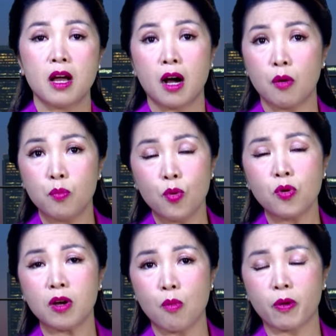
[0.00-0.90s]
Họ
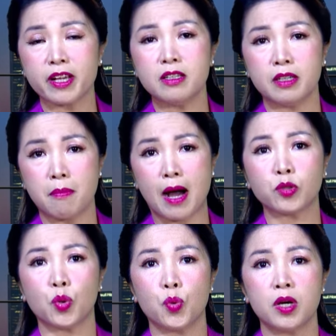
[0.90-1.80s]
muốn có một cái người
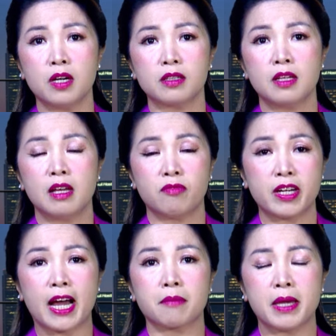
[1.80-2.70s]
bảo thủ hơn, và
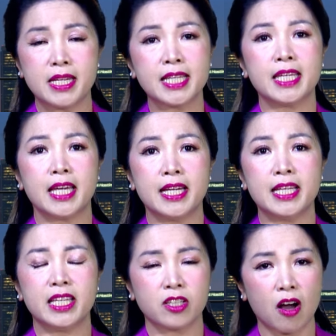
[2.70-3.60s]
đặc biệt Nikki
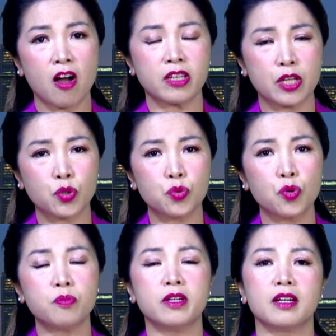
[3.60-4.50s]
Haley có thể thu
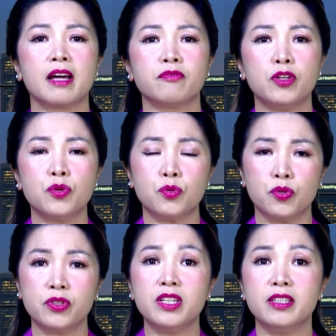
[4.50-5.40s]
hút được lá phiếu
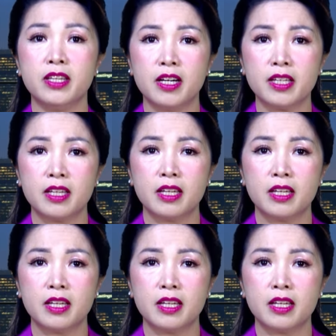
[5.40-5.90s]
của nữ giới.